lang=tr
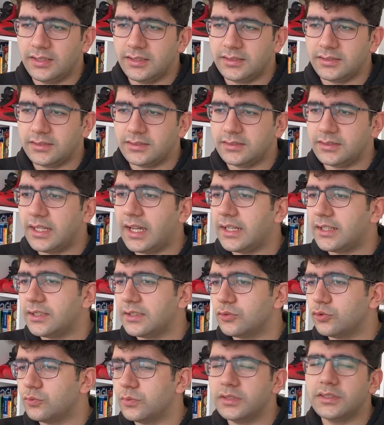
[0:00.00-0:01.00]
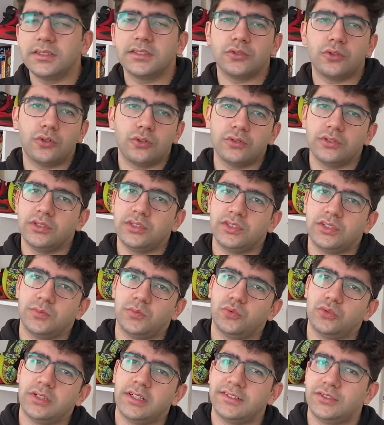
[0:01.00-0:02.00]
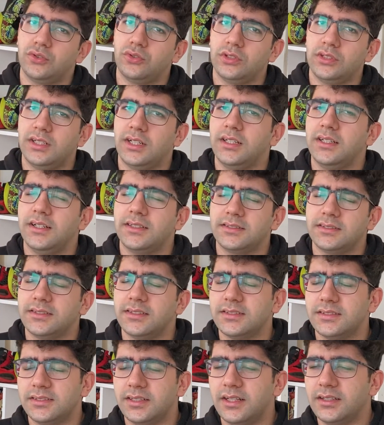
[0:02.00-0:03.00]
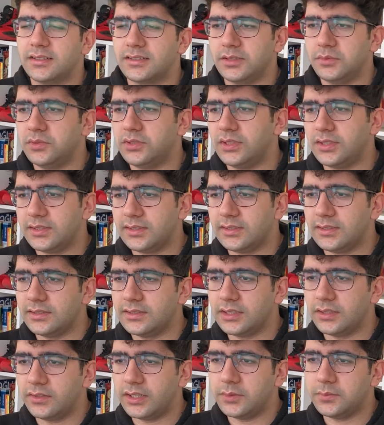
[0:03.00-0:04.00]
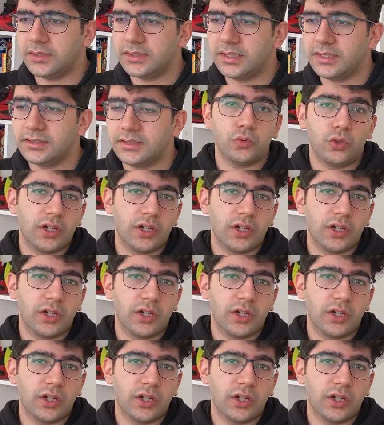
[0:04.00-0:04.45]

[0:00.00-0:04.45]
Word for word: E, yani umarız Aldrich bundan sonraki hayatına sağlıklı bir şekilde devam eder.